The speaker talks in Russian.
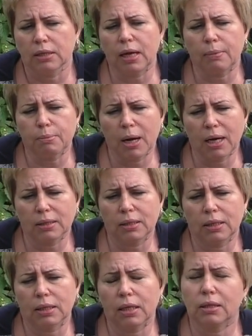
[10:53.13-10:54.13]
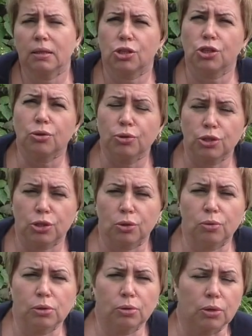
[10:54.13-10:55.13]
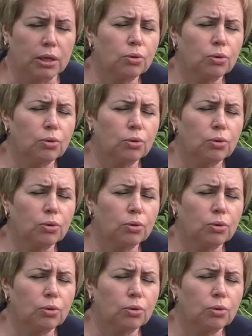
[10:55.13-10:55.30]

томаты – это жирующие культуры.